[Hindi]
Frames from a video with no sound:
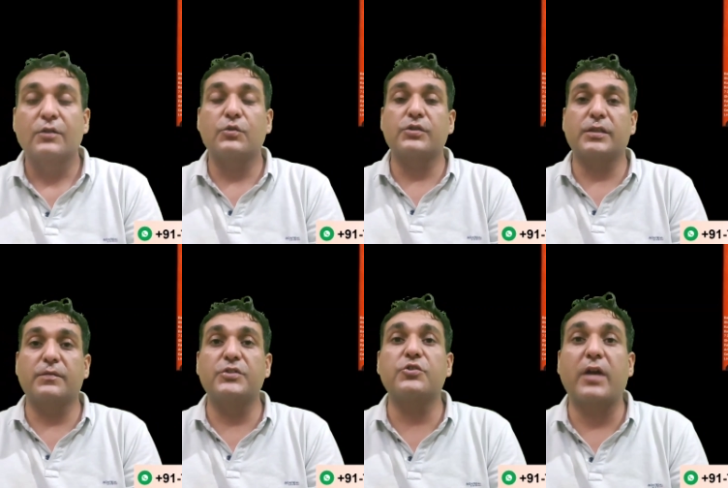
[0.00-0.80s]
तो
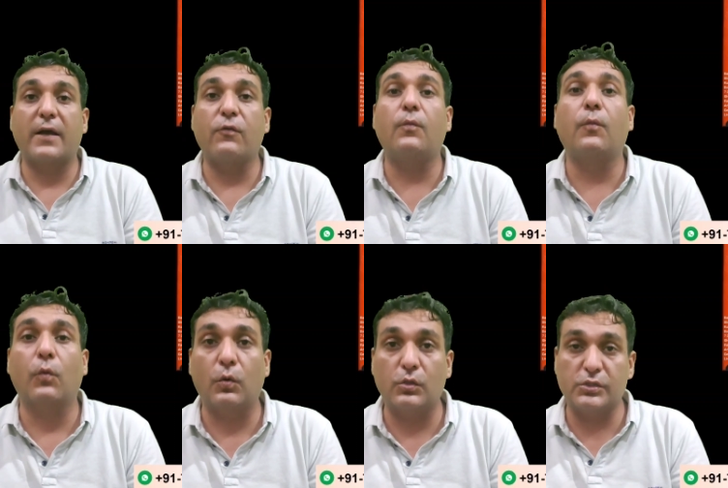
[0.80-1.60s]
सीमन जो है वो
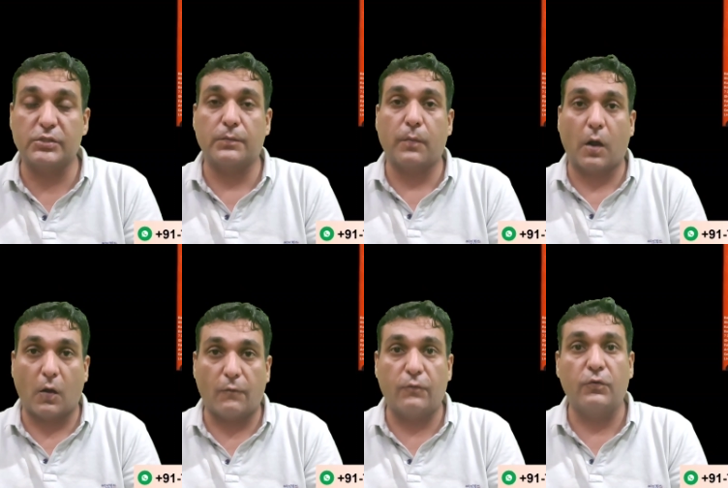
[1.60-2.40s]
मोस्ट
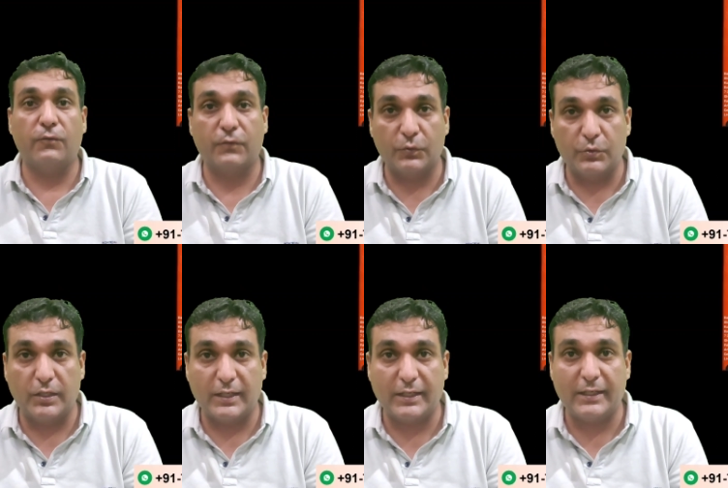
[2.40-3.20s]
पावरफुल फ्लूड
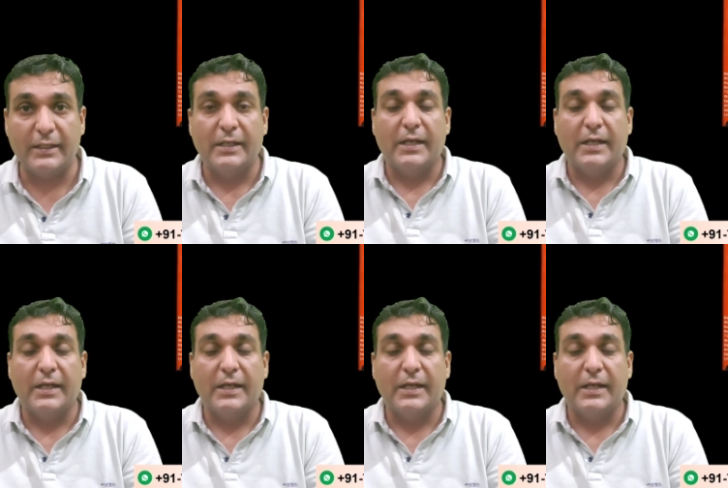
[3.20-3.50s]
है